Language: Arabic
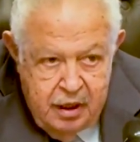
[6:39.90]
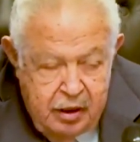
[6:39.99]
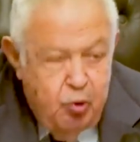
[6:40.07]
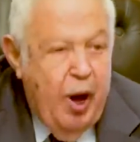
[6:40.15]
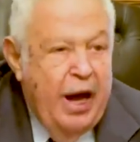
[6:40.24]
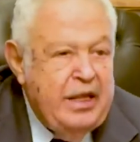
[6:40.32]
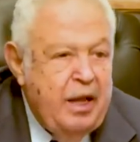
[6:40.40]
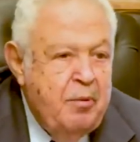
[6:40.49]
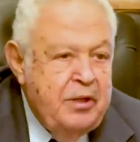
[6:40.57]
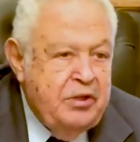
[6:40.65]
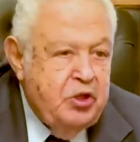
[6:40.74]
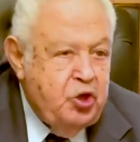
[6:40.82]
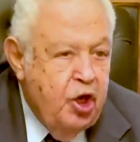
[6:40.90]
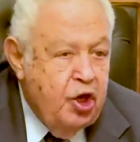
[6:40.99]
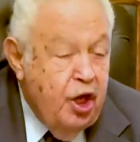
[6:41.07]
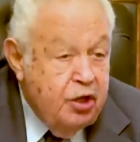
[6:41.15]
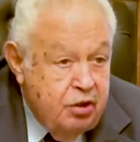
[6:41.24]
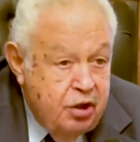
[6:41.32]
انه عدم
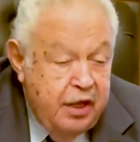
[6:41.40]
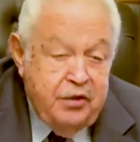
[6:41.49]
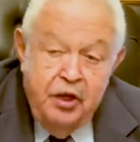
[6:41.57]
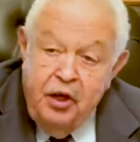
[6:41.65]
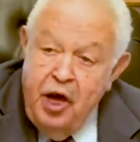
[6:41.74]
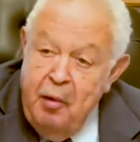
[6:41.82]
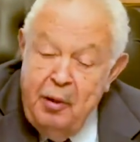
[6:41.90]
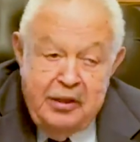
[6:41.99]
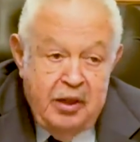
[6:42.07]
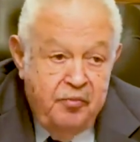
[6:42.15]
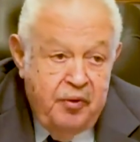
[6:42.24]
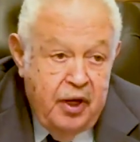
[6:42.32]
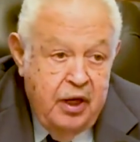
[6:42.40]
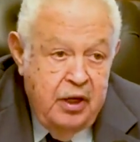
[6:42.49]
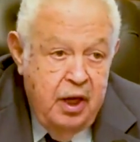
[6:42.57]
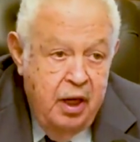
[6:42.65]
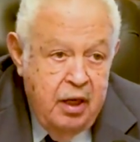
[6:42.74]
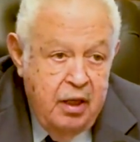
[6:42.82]
استشارات النقابات
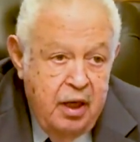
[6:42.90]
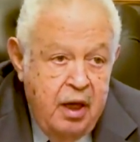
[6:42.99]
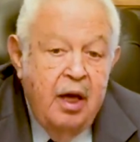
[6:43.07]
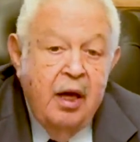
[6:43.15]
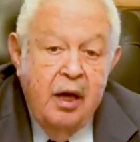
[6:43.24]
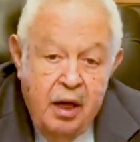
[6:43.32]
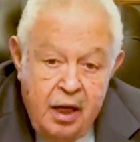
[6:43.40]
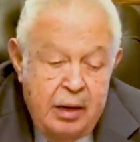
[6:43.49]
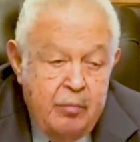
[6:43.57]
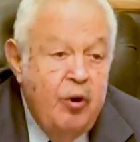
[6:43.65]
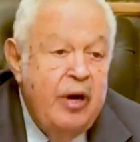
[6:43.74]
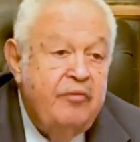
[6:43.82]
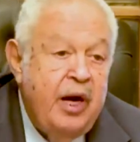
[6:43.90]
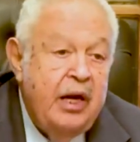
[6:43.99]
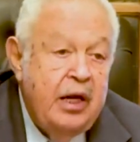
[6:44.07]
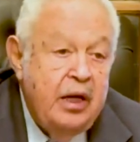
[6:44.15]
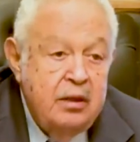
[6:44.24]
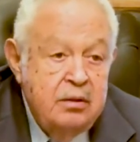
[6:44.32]
الفرعيه انا موافق
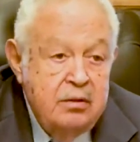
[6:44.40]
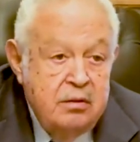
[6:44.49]
على كده